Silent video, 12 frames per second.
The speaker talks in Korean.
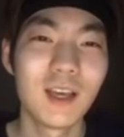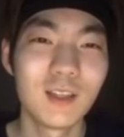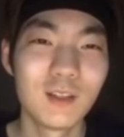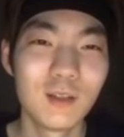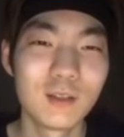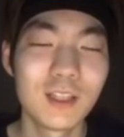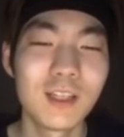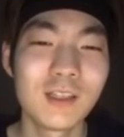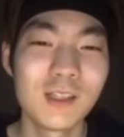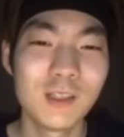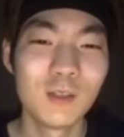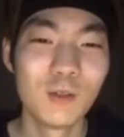테너,
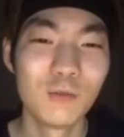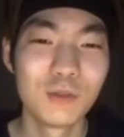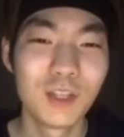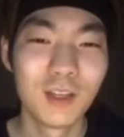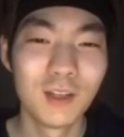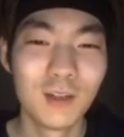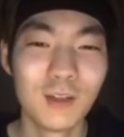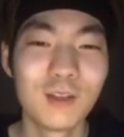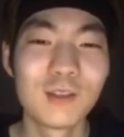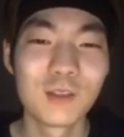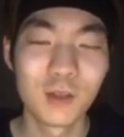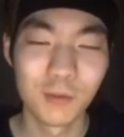섹시 농부 테너
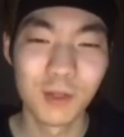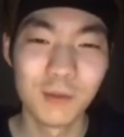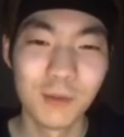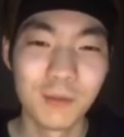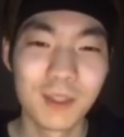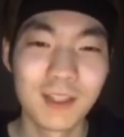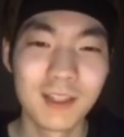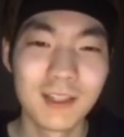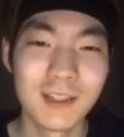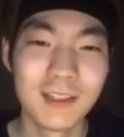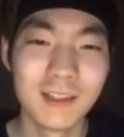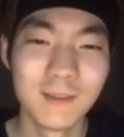
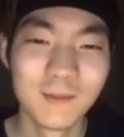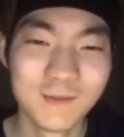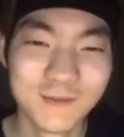정필립입니다.